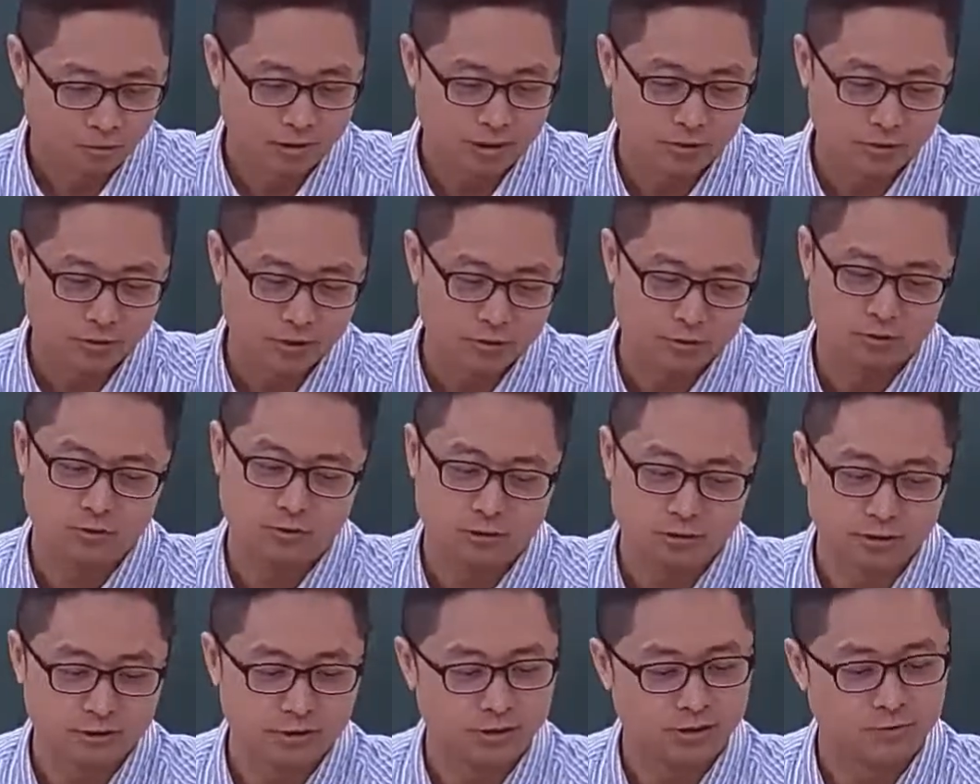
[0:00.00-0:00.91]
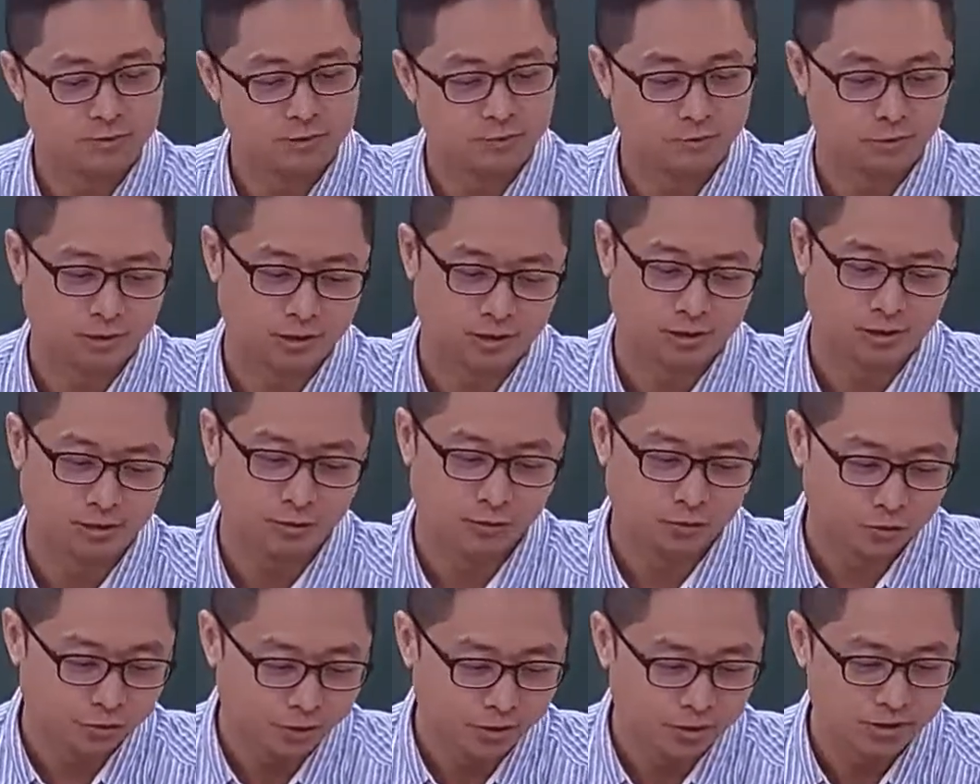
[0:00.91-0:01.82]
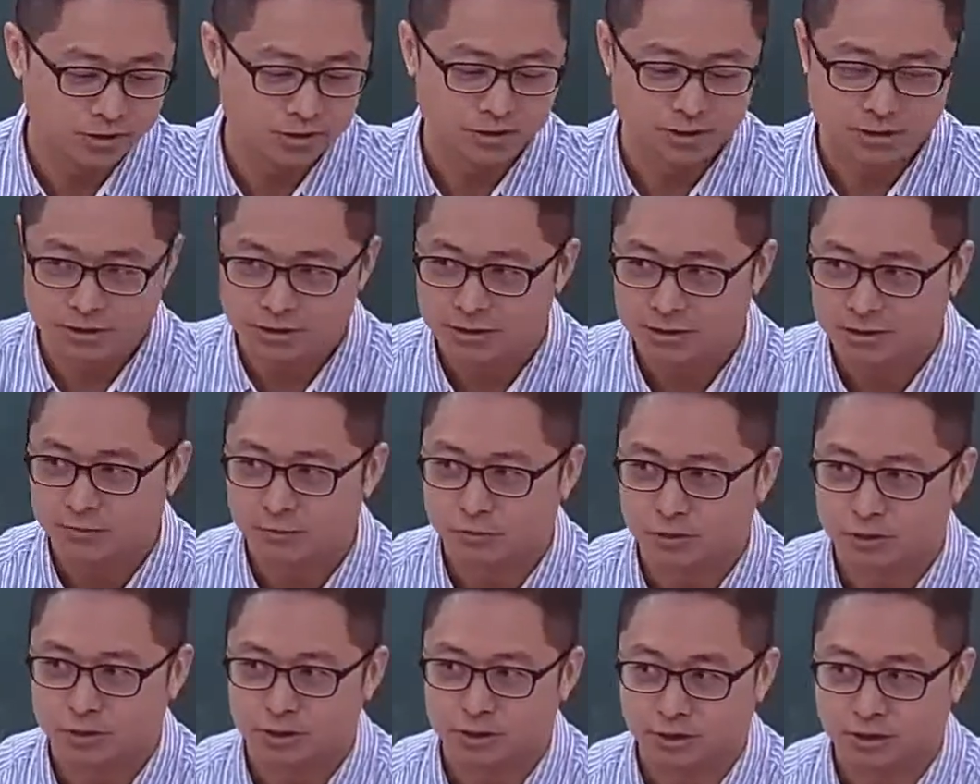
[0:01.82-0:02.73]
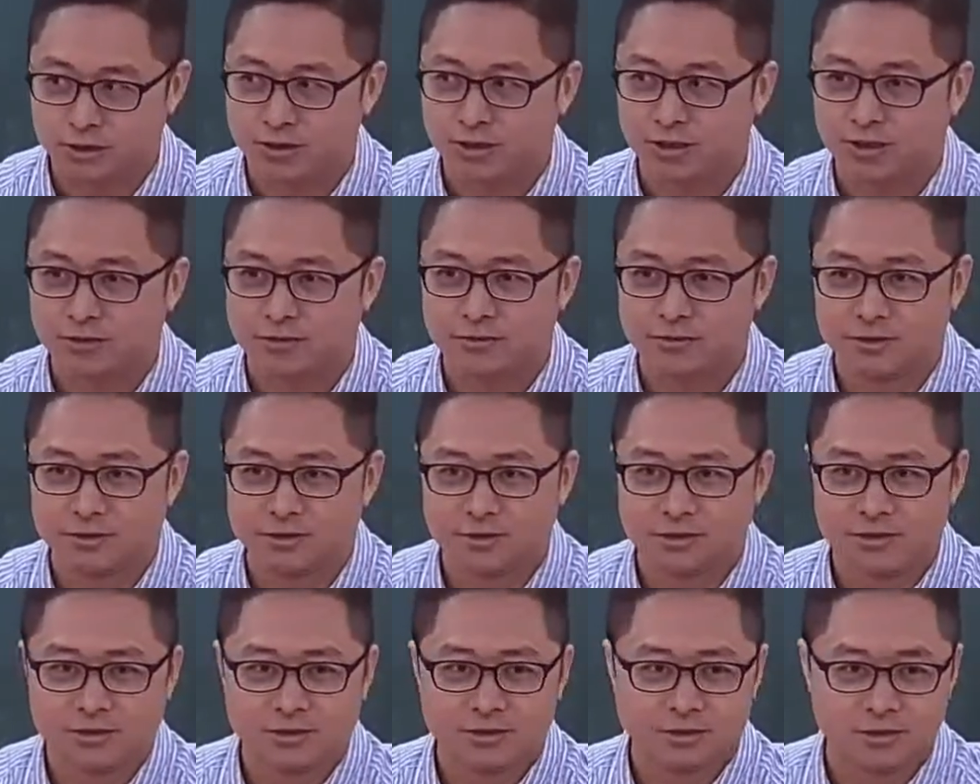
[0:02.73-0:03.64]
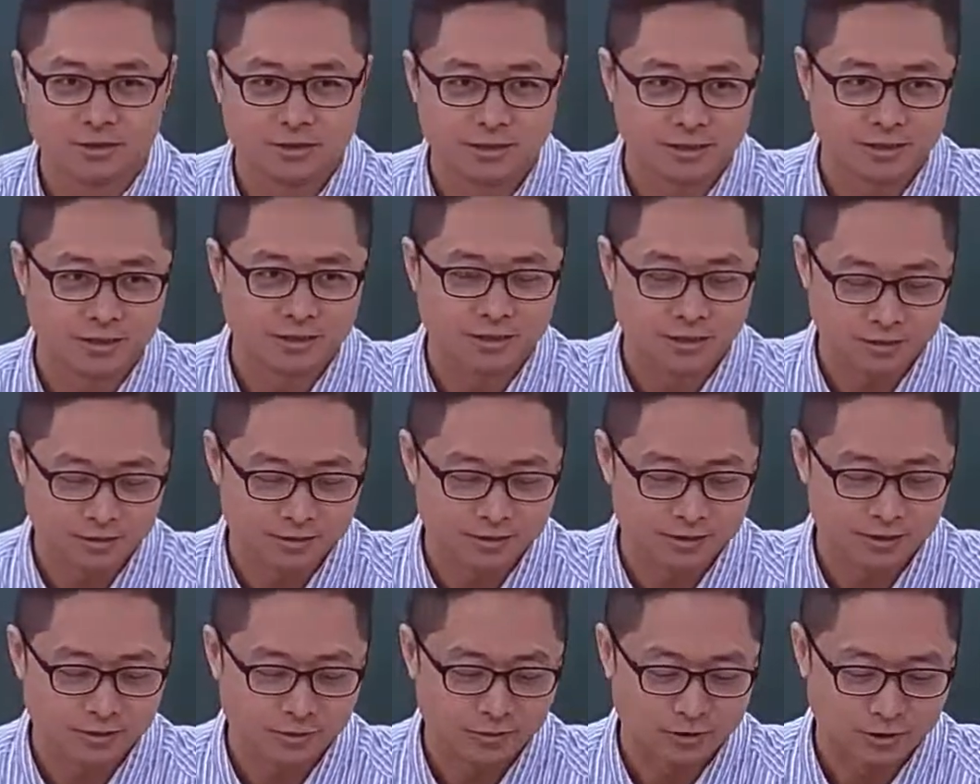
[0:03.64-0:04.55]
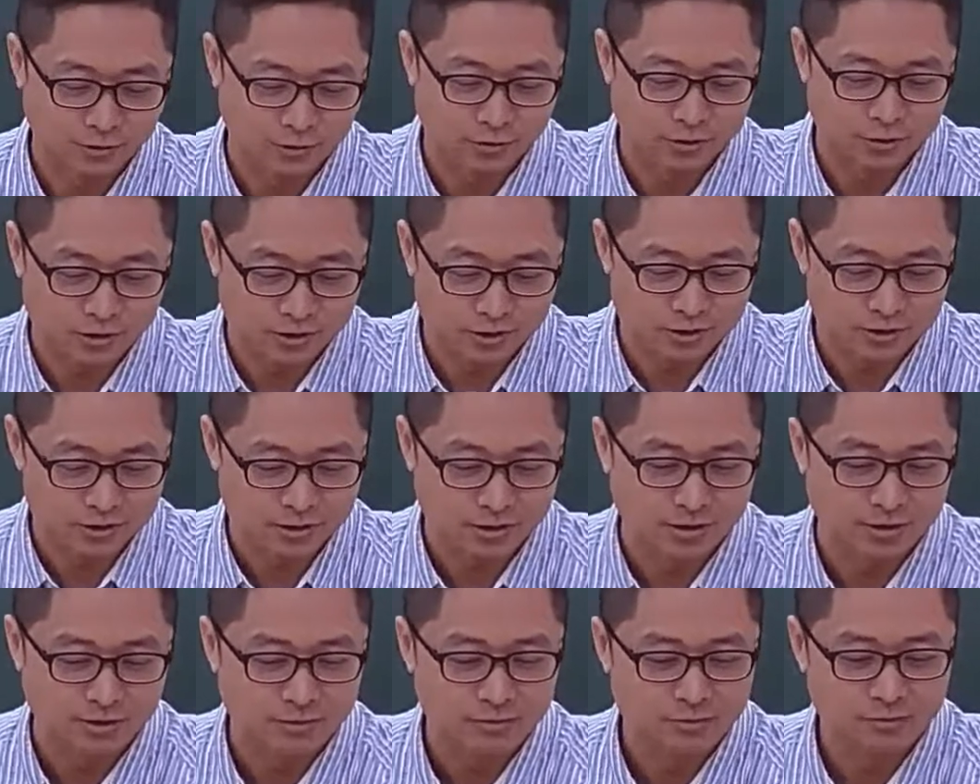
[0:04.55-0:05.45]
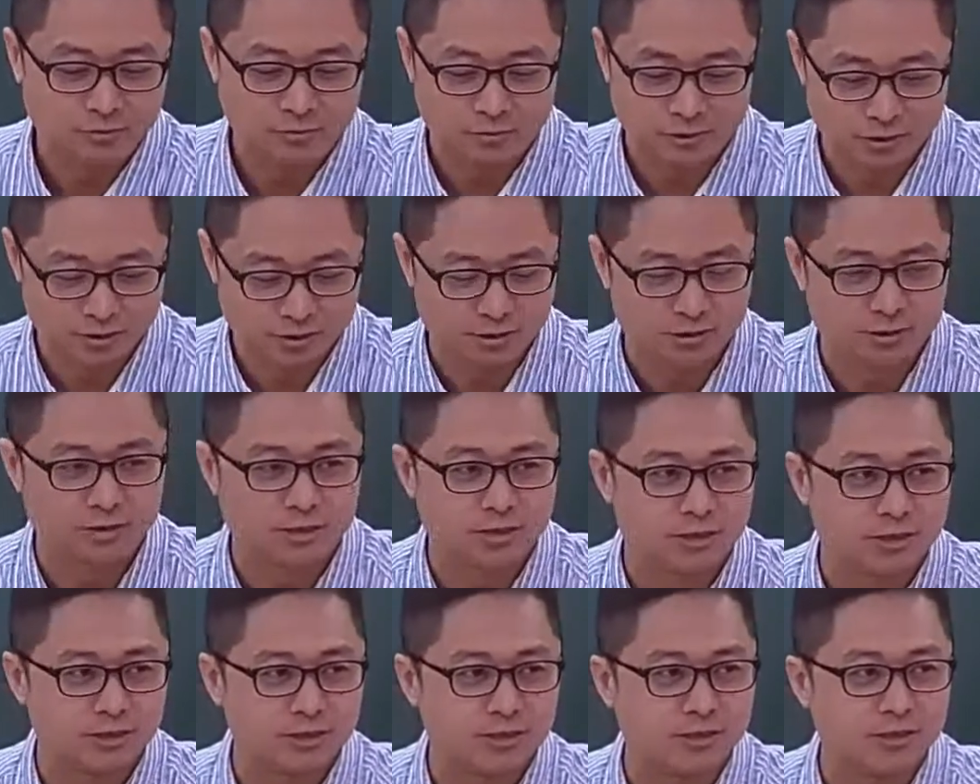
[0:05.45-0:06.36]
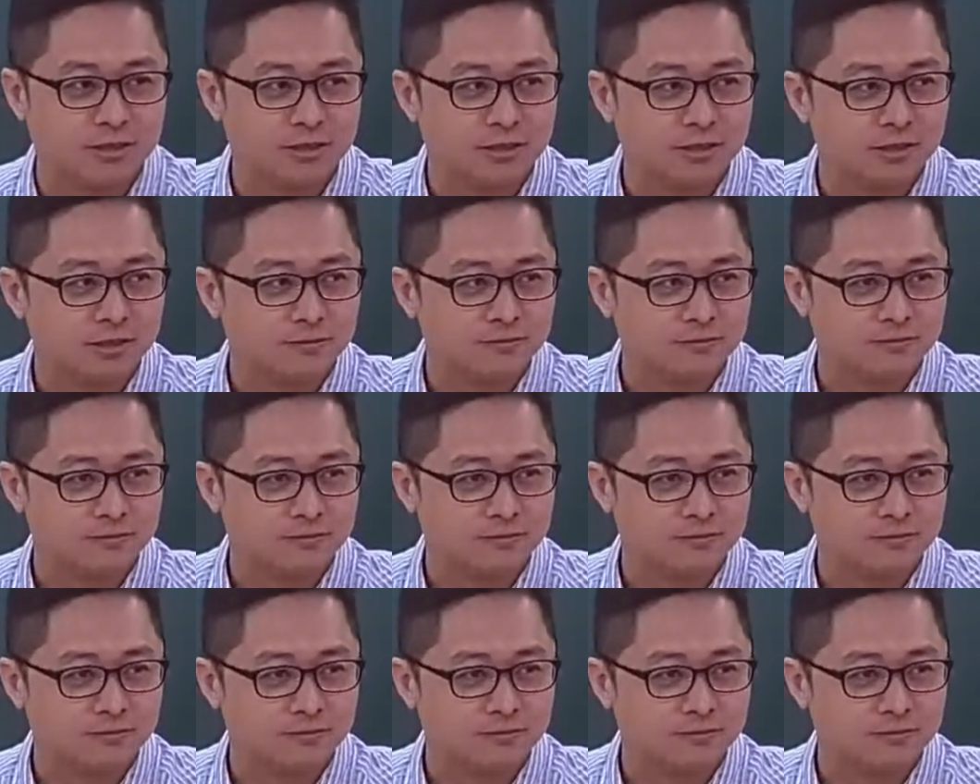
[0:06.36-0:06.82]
我现在我的手机设备不太好，录音的音质不是很好，啊，这样听起来可能会影响我的成绩。